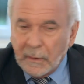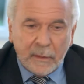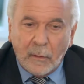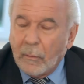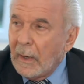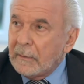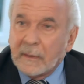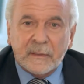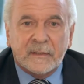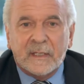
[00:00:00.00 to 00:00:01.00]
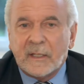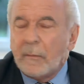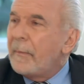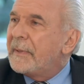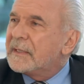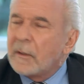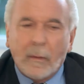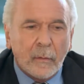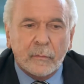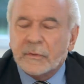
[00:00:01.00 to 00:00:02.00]
adequado, quer dizer, você tem uma pressão
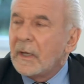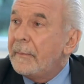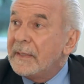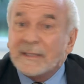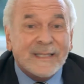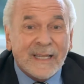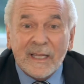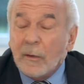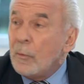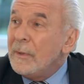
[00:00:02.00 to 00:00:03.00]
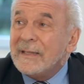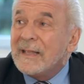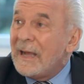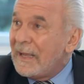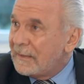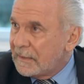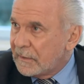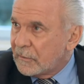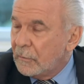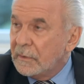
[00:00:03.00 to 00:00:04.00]
alta, um diabetes, você tem que cuidar
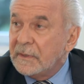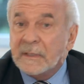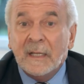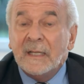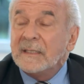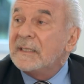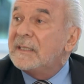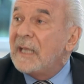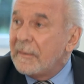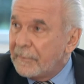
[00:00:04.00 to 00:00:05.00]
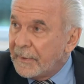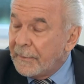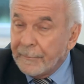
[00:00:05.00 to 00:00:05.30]
dessas coisas sempre.